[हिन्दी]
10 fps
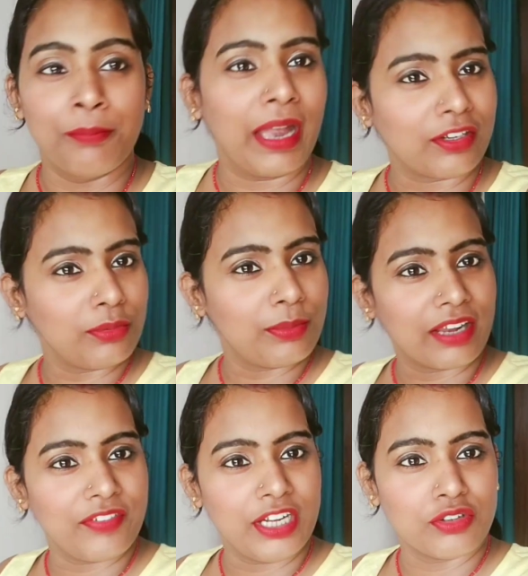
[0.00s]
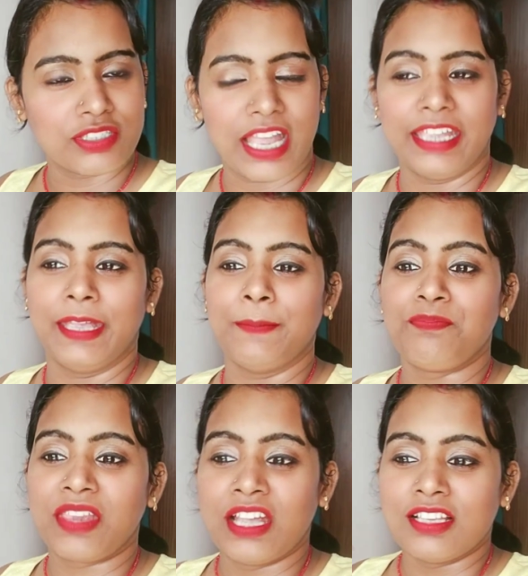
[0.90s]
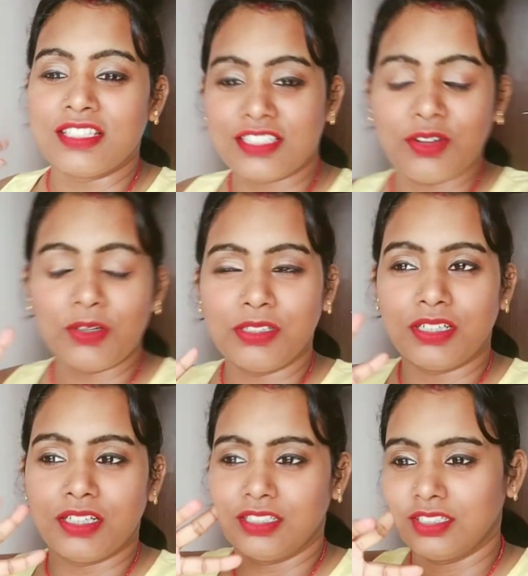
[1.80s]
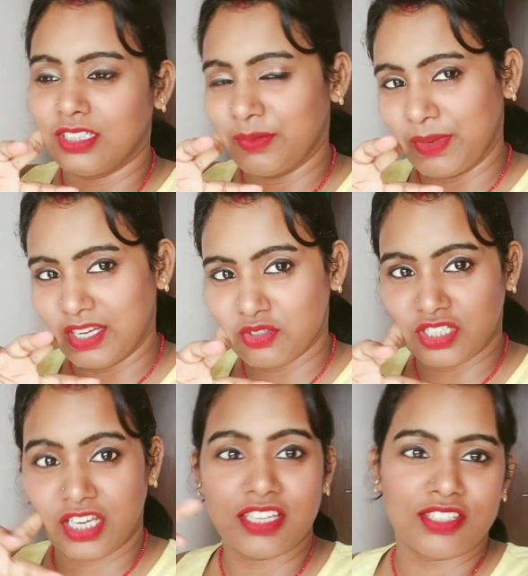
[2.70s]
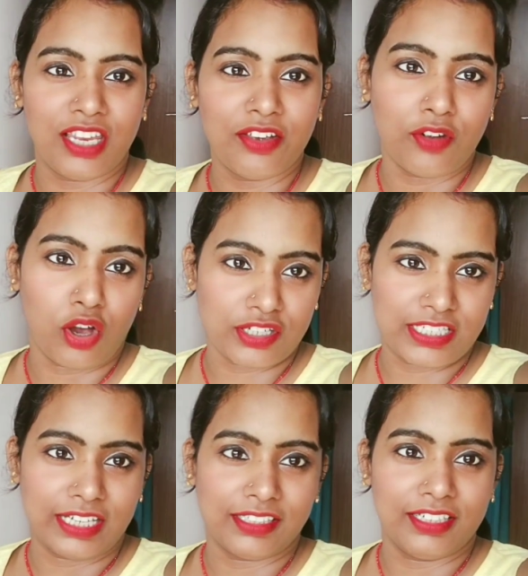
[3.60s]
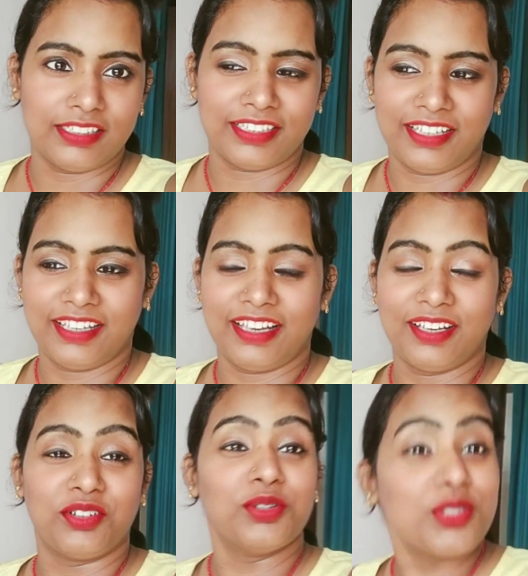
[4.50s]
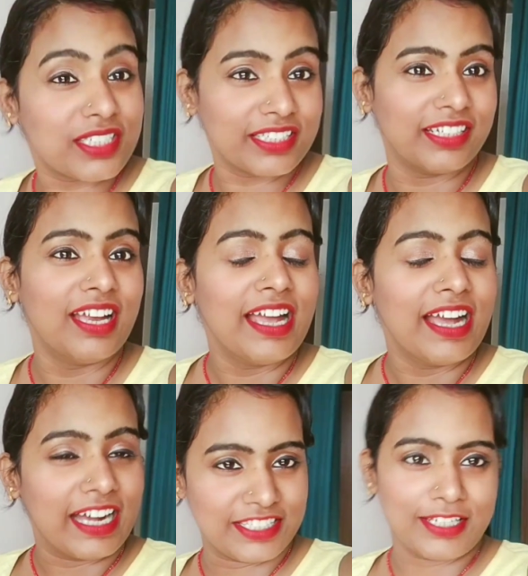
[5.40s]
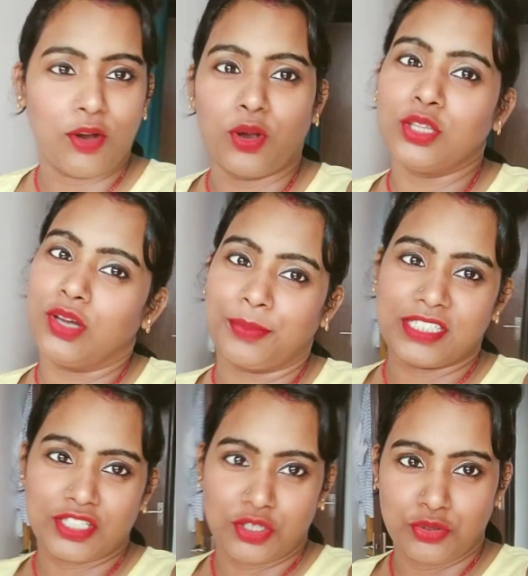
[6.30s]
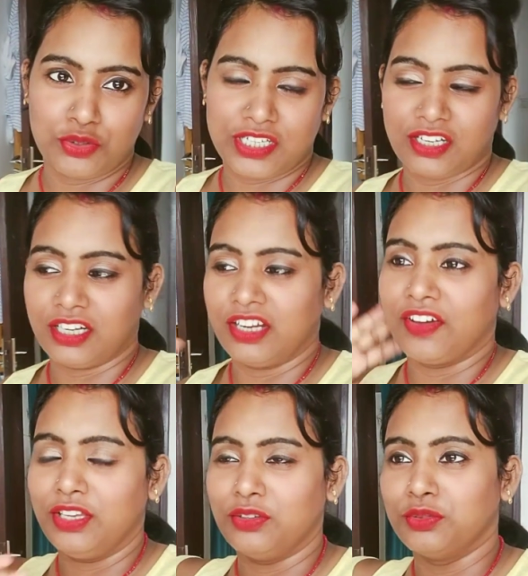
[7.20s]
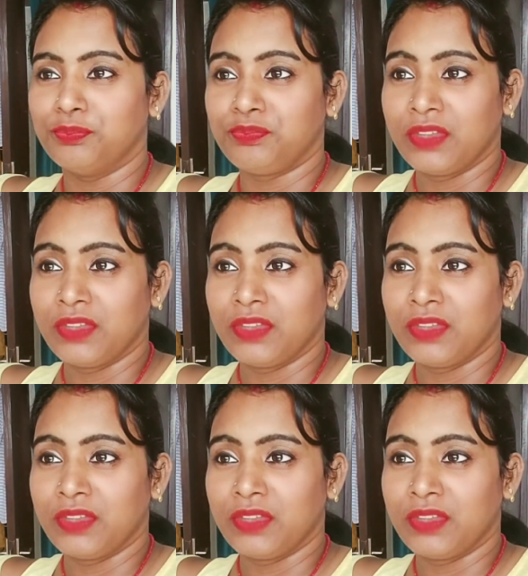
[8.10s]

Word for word: बैक टू बैक वीडियोस आएंगे सो so, uh, मैंने सोचा कि चलिए व्लॉग स्टार्ट कर लेते हैं कुछ अच्छा होगा तो आपके साथ ज़रूर शेयर करने वाली हूँ